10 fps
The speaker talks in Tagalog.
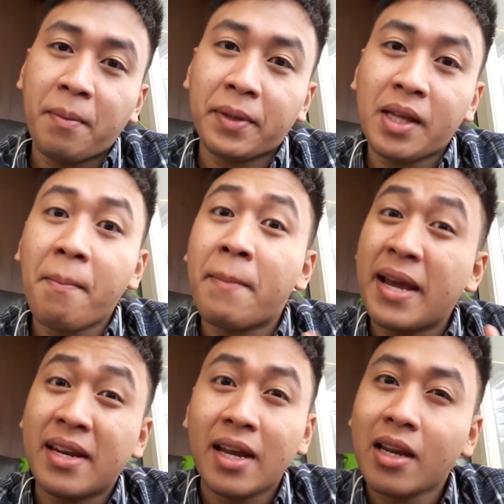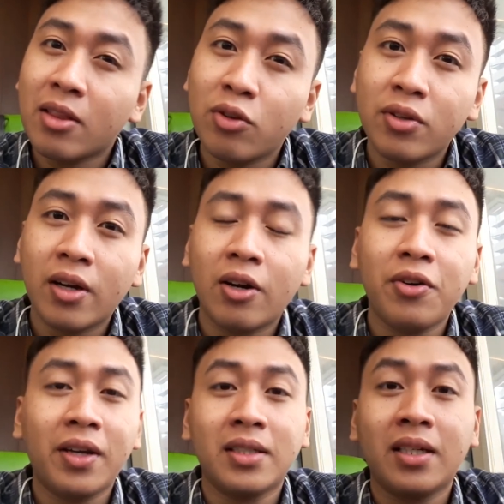Dapat nga by 9 nandun na ako
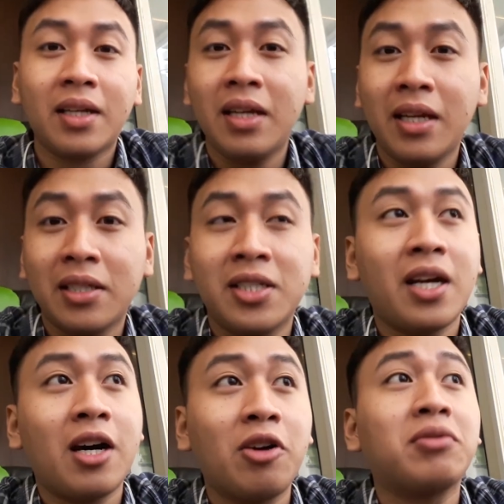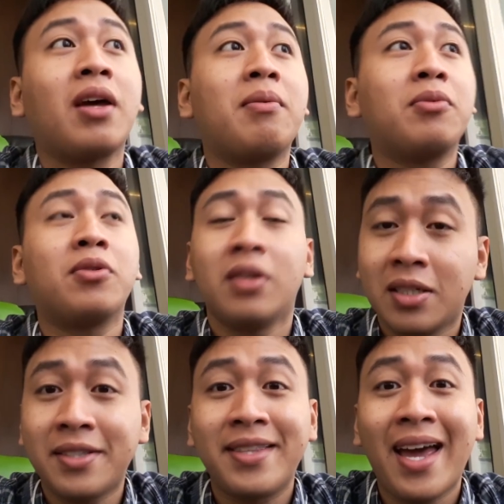eh. Kasi kanina, check-out time ko
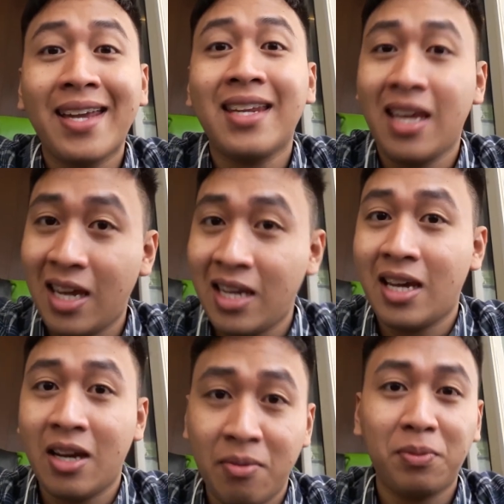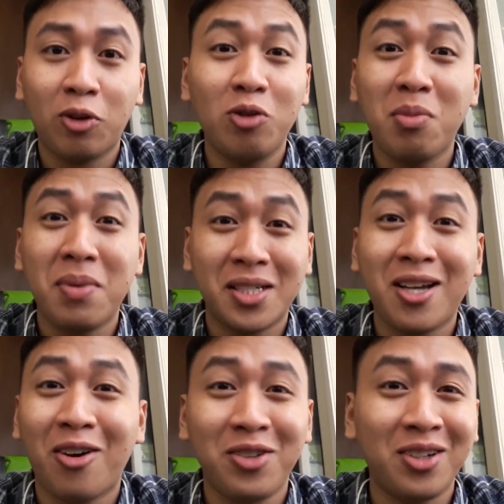is 9 a.m. Pero lumabas
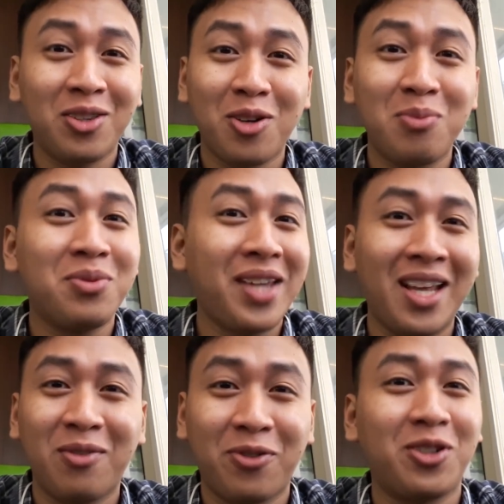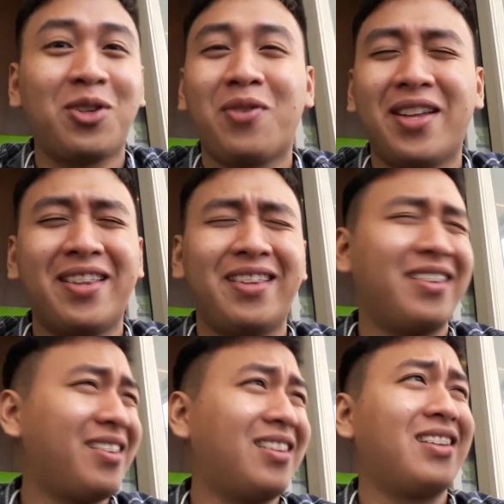ako ng dorm 9.41.
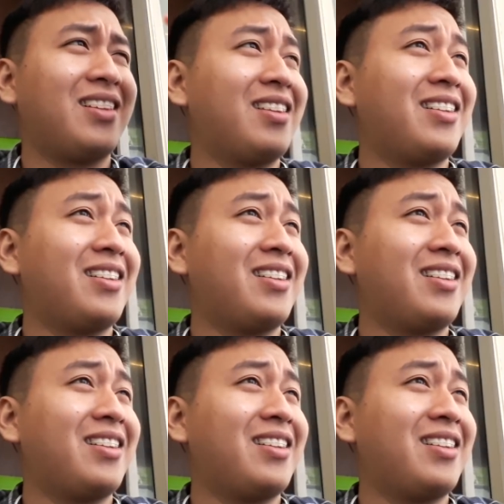See you na